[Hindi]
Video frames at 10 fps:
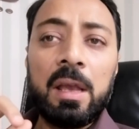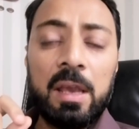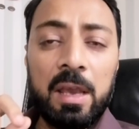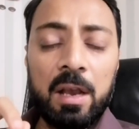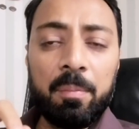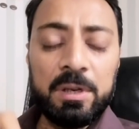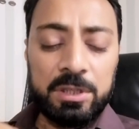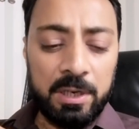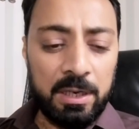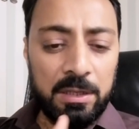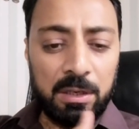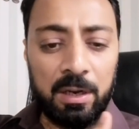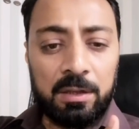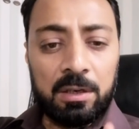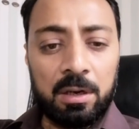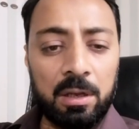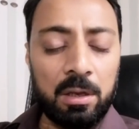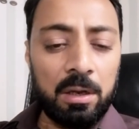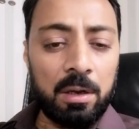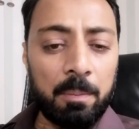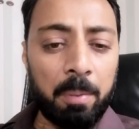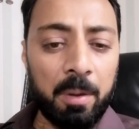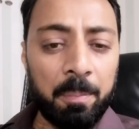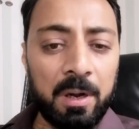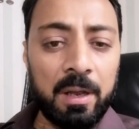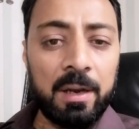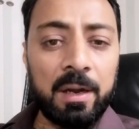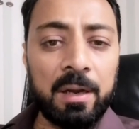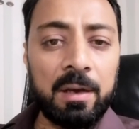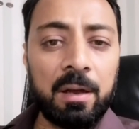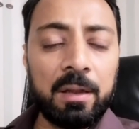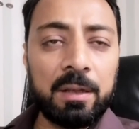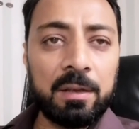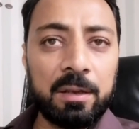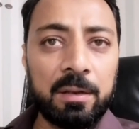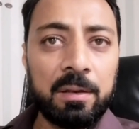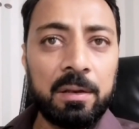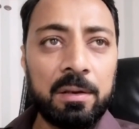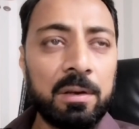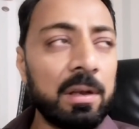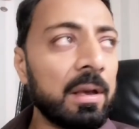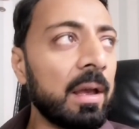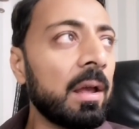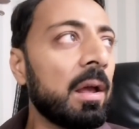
एक बच्चे इतना इतना पर्पल कलर निकालते थे ठीक है